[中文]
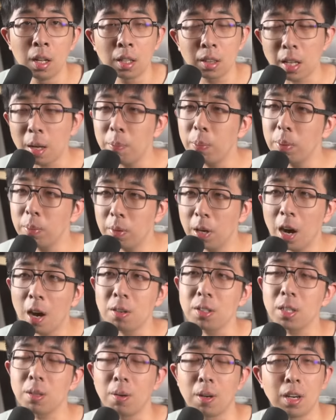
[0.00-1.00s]
但步步
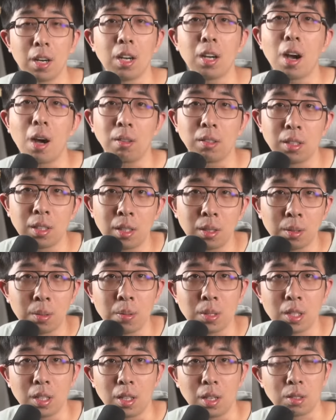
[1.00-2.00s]
高这伙人搞的这个
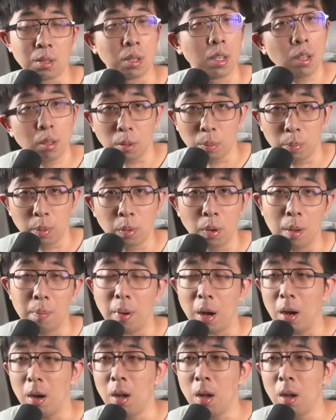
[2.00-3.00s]
东西呢，就各种不环
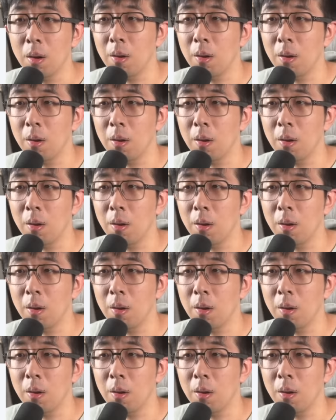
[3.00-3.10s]
保，